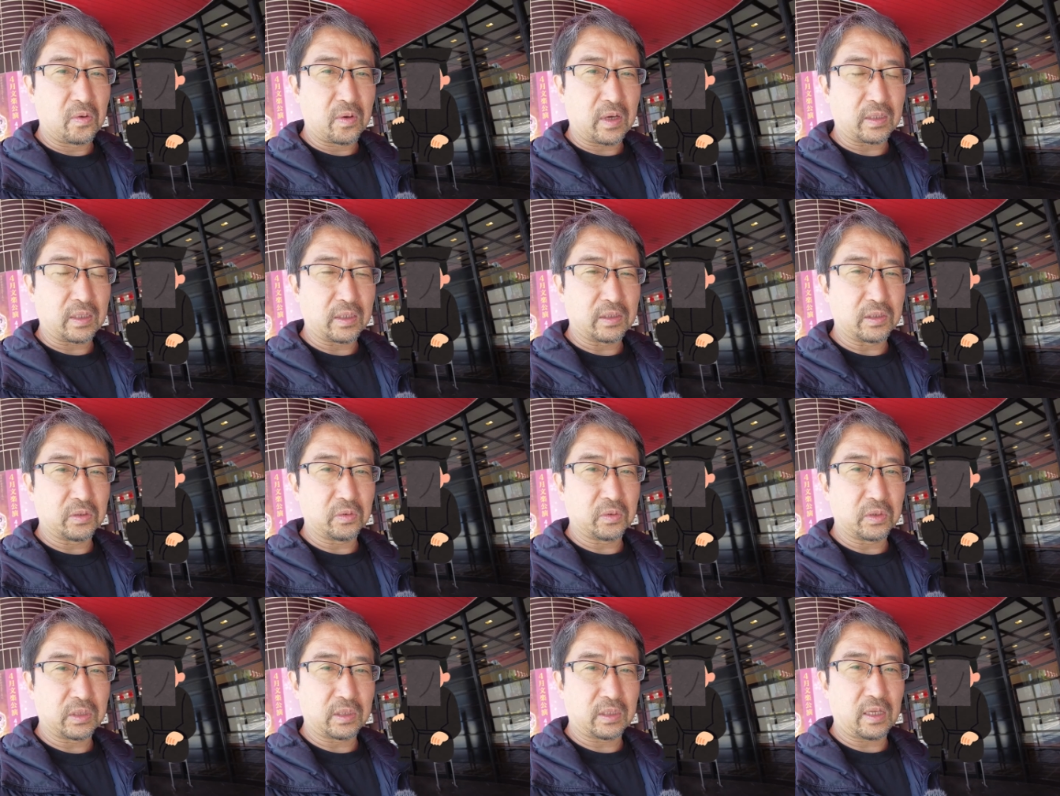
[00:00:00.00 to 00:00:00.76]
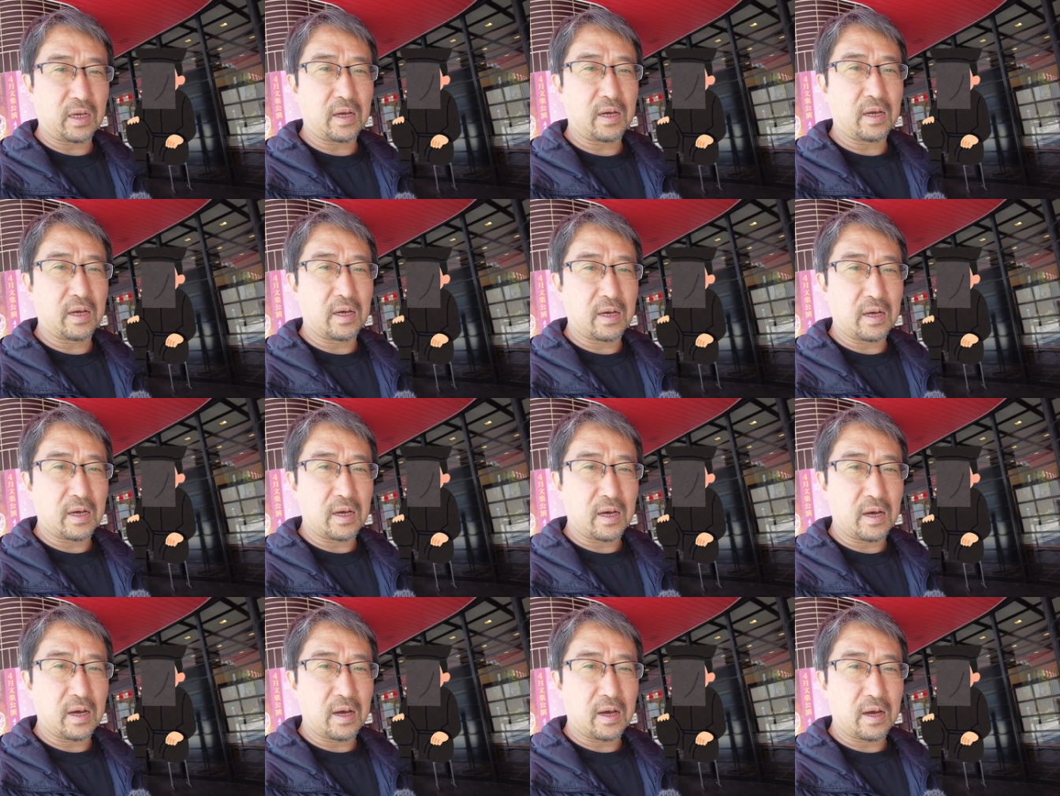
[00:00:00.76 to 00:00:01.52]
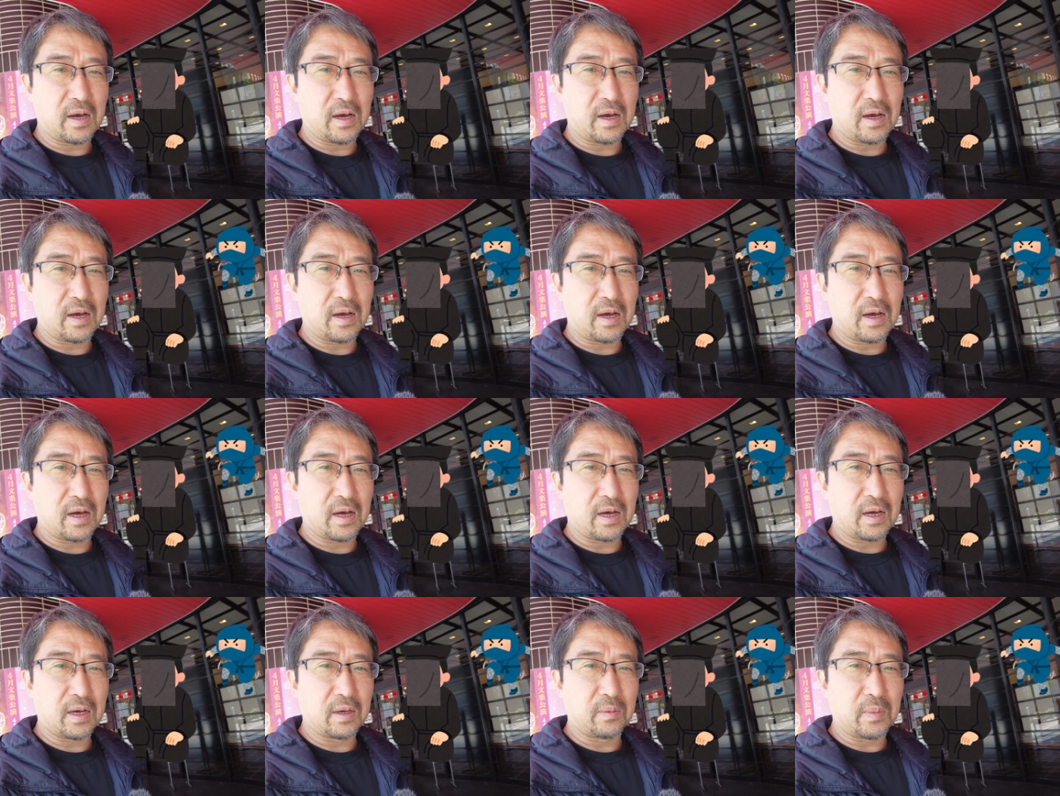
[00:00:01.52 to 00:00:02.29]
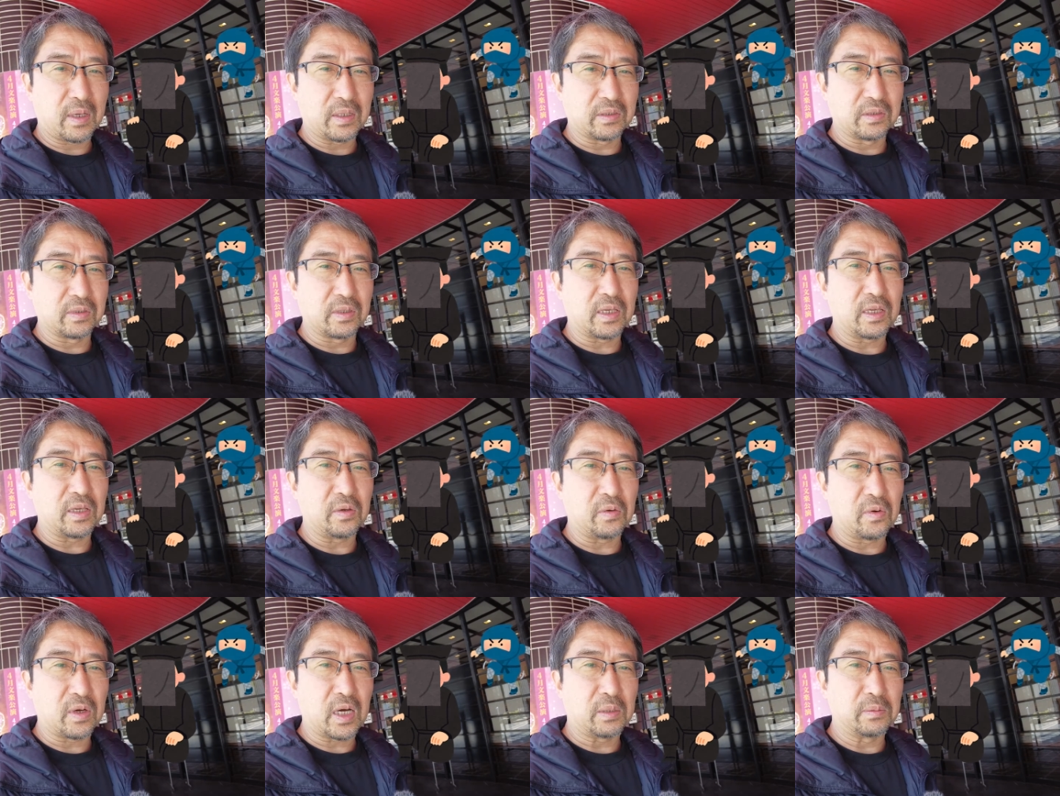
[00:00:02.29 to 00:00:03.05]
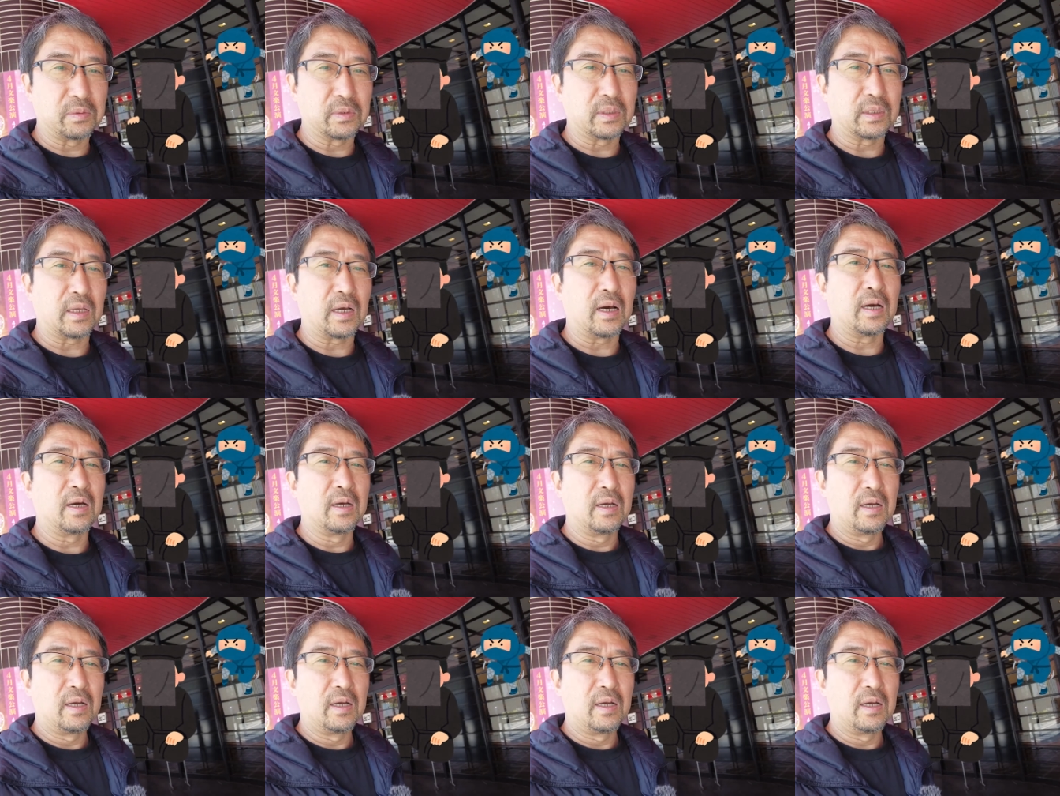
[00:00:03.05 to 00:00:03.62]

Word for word: 形をしたあ、まあ、頭巾をかぶった、